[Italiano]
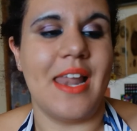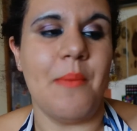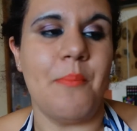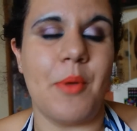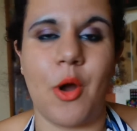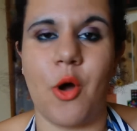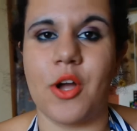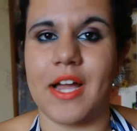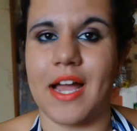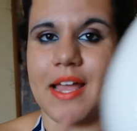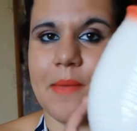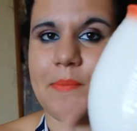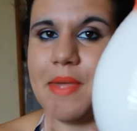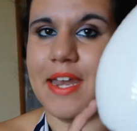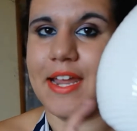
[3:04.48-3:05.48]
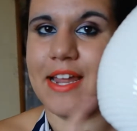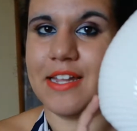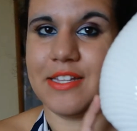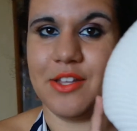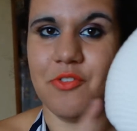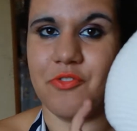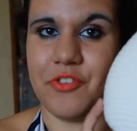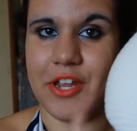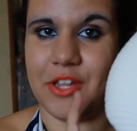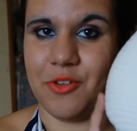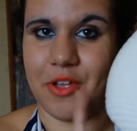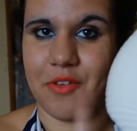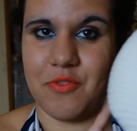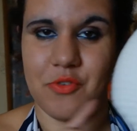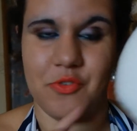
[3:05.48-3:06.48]
la brocca che mi ha regalato Alfredo
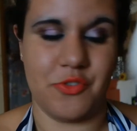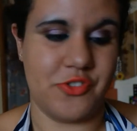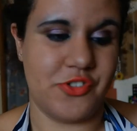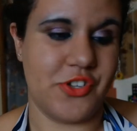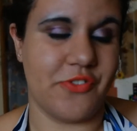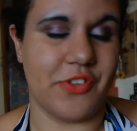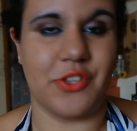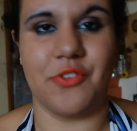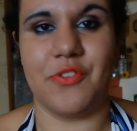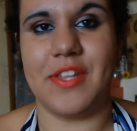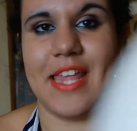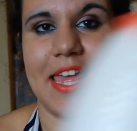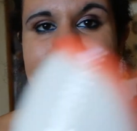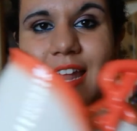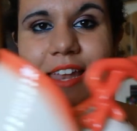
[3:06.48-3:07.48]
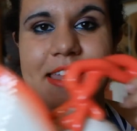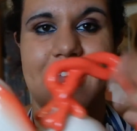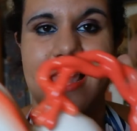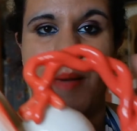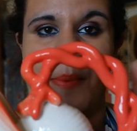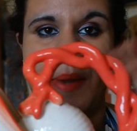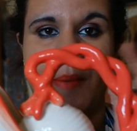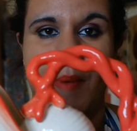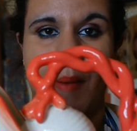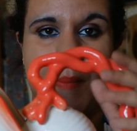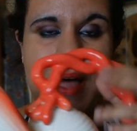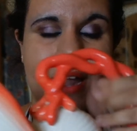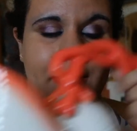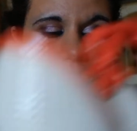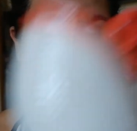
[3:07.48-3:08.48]
che vi avevo già fatto vedere nella prima
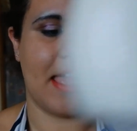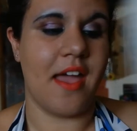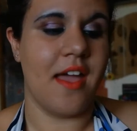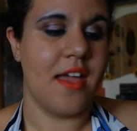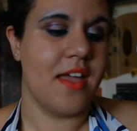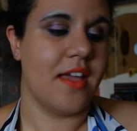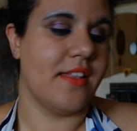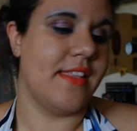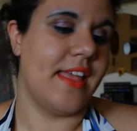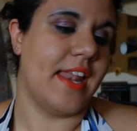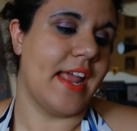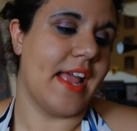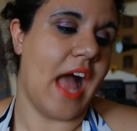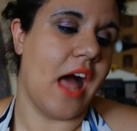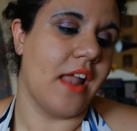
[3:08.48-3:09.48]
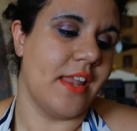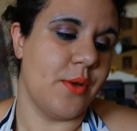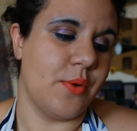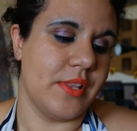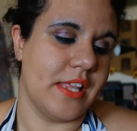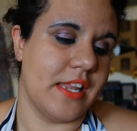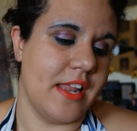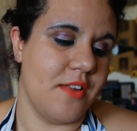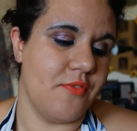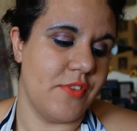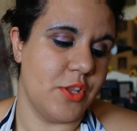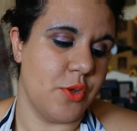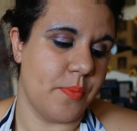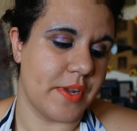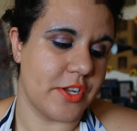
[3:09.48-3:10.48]
parte dei regali quindi nel
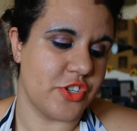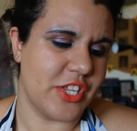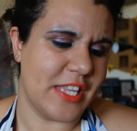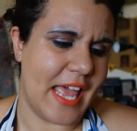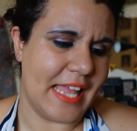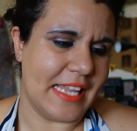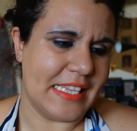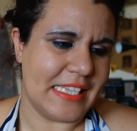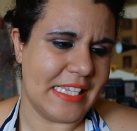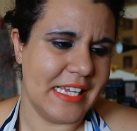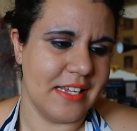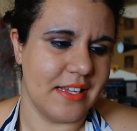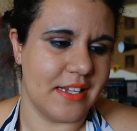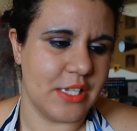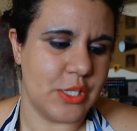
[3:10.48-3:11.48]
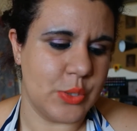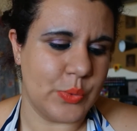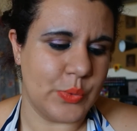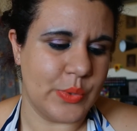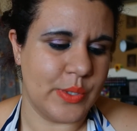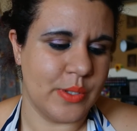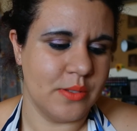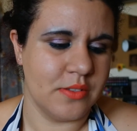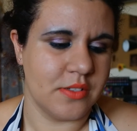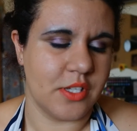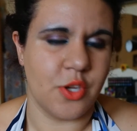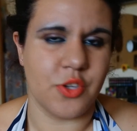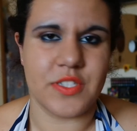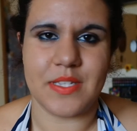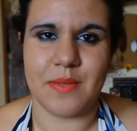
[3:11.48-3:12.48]
video precedente aiuto,
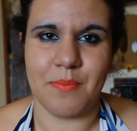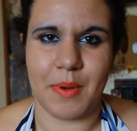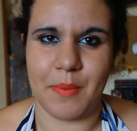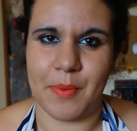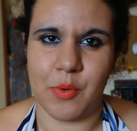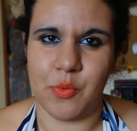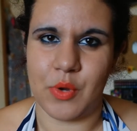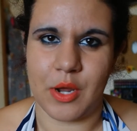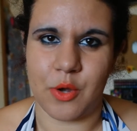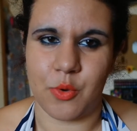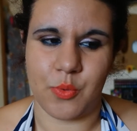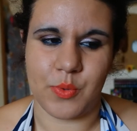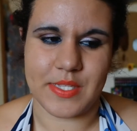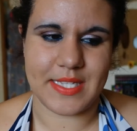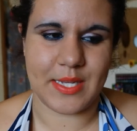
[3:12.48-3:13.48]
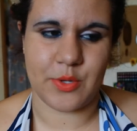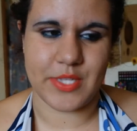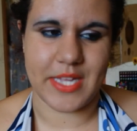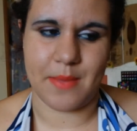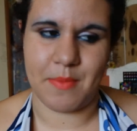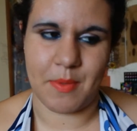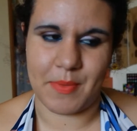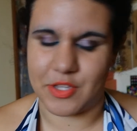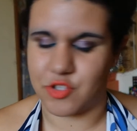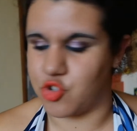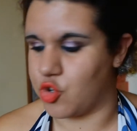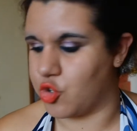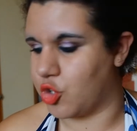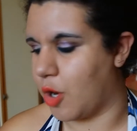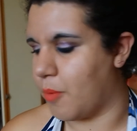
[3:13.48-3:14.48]
io ho sempre paura con queste cose che mi
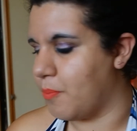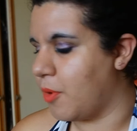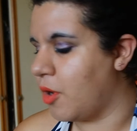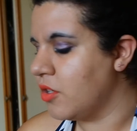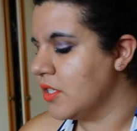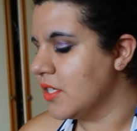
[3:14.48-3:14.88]
piacciono troppo